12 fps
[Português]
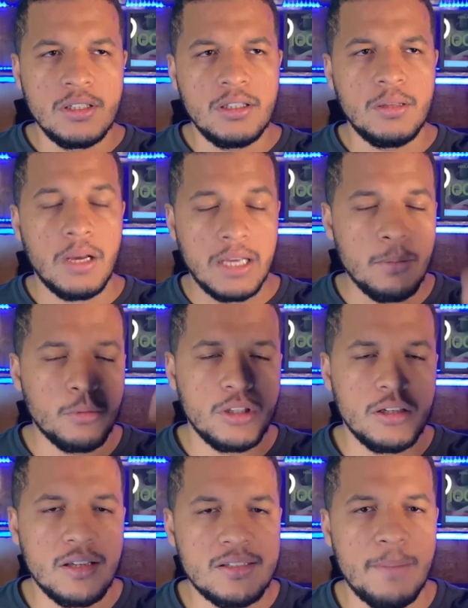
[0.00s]
aquele
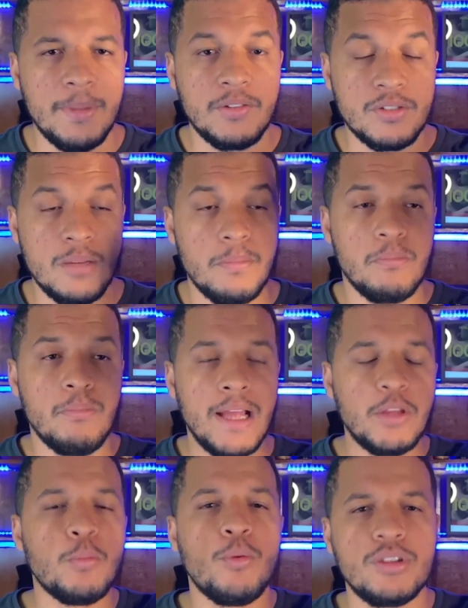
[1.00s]
modelo de lançamento que você
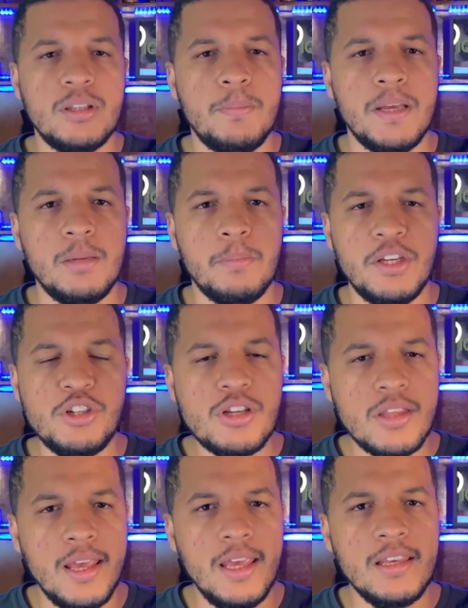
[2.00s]
mete um monte de BNB em
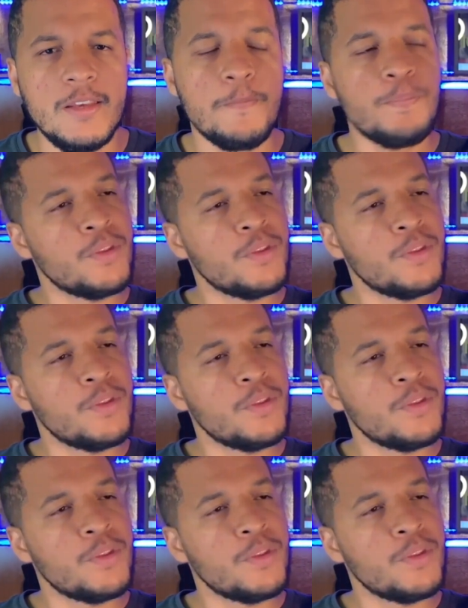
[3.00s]
stake,